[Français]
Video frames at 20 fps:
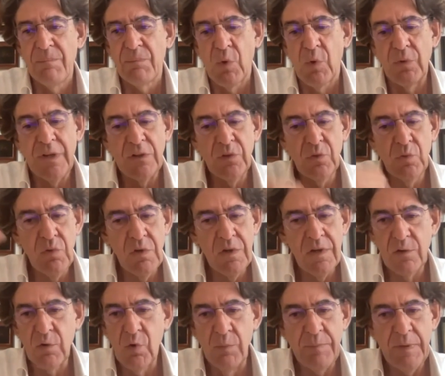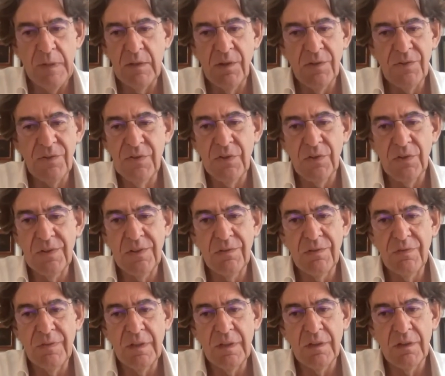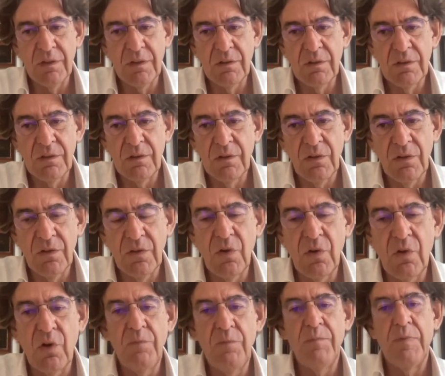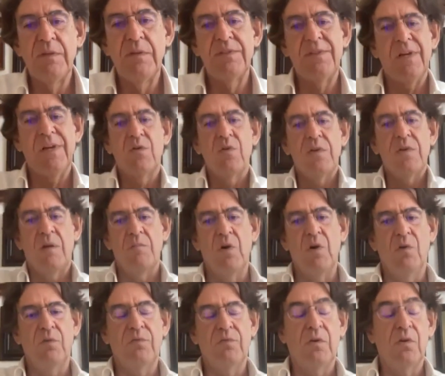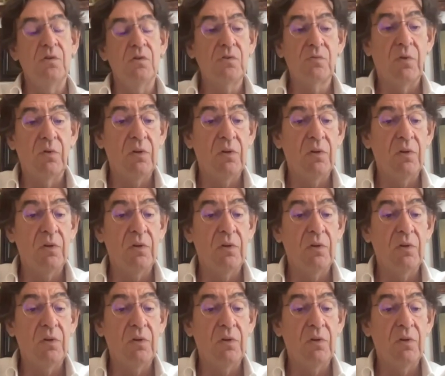On a toutes les compétences scientifiques euh, en Europe et singulièrement en France.